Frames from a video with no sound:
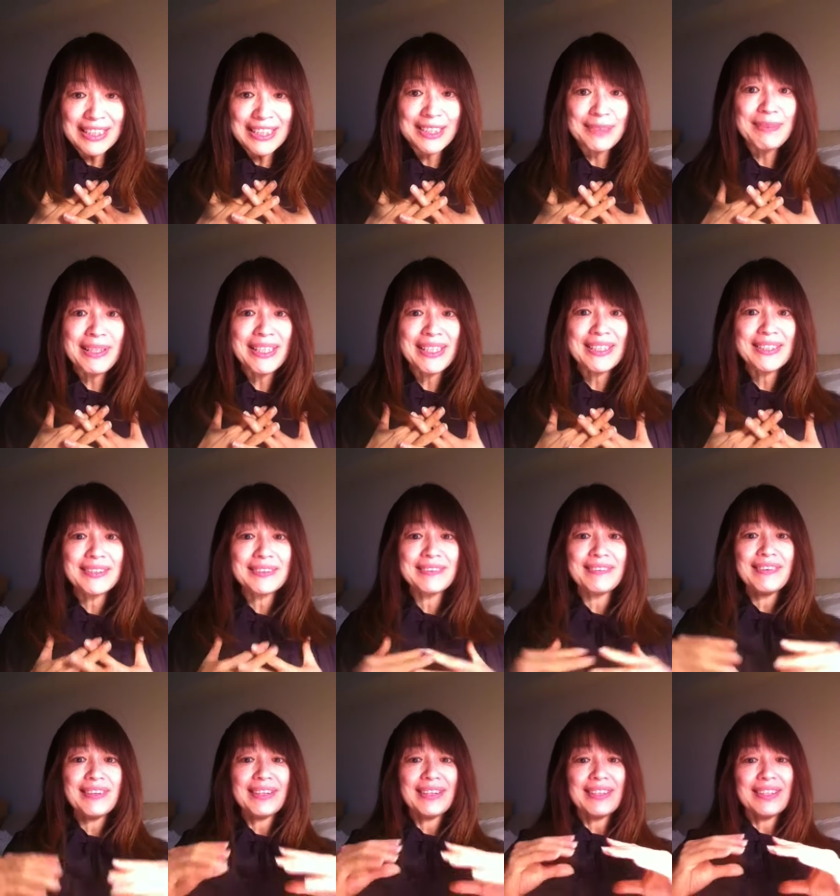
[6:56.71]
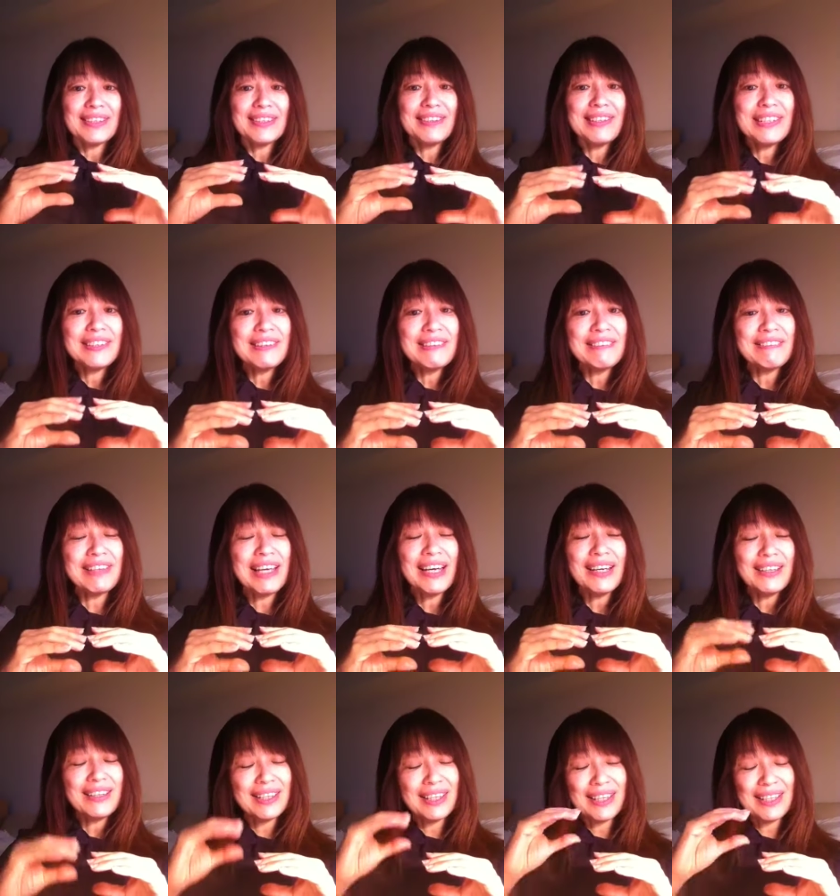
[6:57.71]
つまりそのそれぞれの
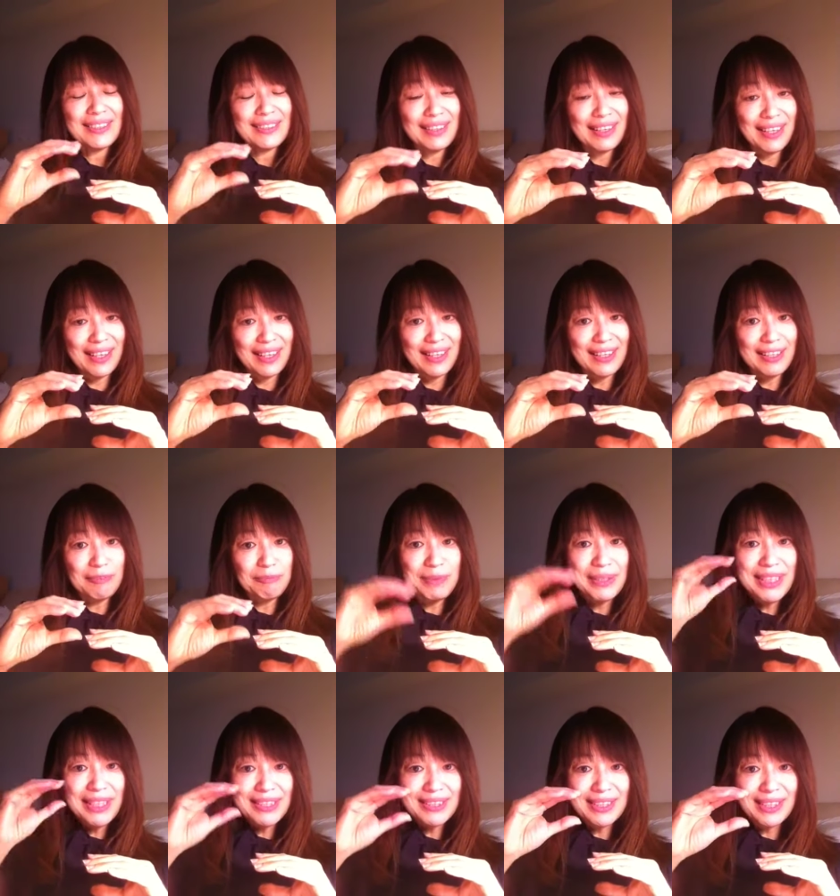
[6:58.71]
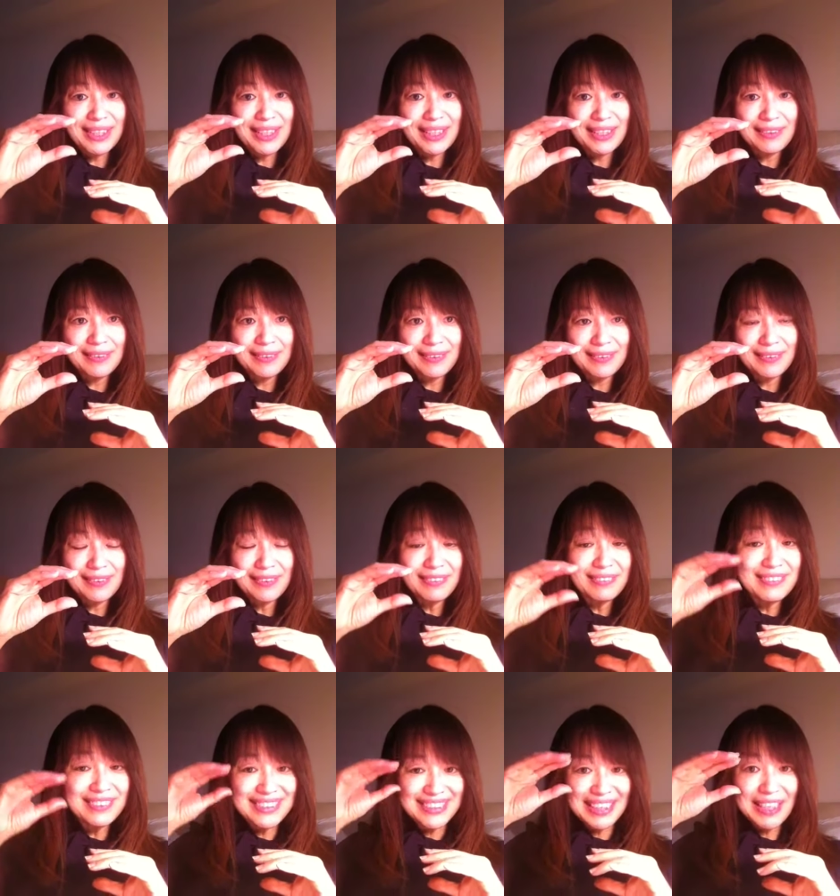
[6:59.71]
段階で満たされる
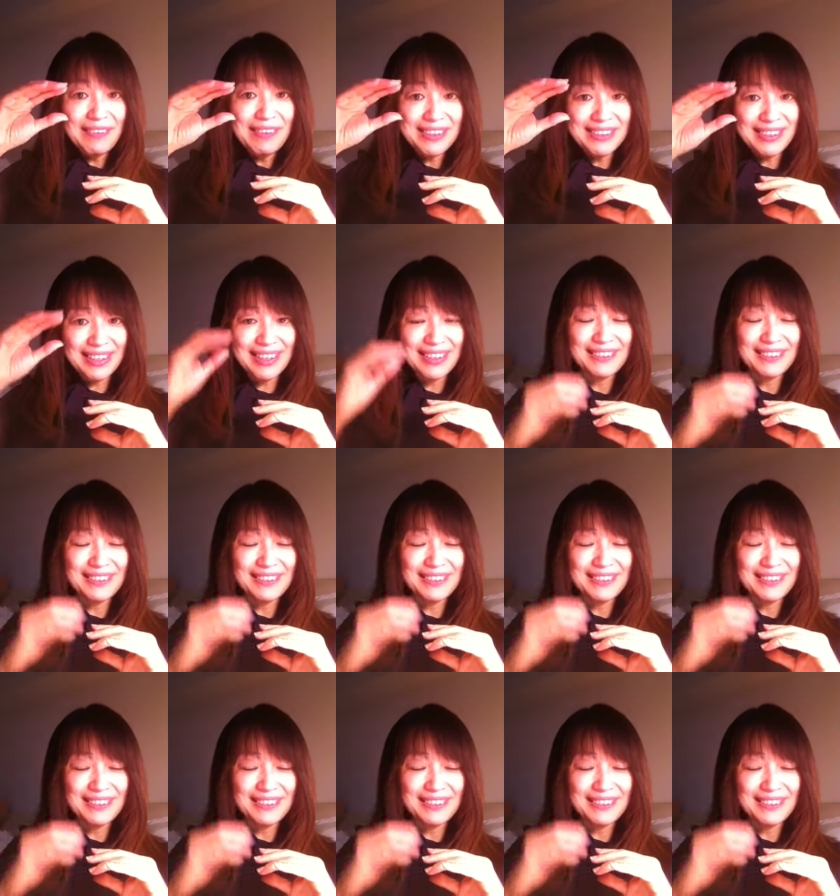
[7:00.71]
幸せ